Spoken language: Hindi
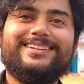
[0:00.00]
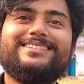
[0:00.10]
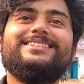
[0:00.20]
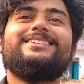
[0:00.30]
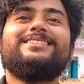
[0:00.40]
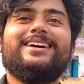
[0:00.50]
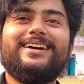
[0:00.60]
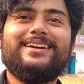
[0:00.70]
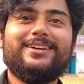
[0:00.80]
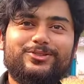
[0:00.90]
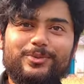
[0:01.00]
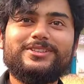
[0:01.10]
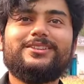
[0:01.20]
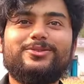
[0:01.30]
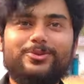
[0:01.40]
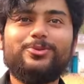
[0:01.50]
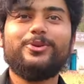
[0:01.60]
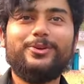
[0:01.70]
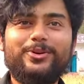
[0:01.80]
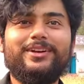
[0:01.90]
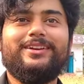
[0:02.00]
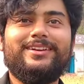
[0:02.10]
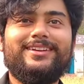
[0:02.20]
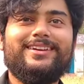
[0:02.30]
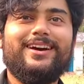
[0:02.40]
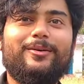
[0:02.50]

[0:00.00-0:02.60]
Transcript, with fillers: कितनी जनता है 150 करोड़ हो गई होगी हम्म।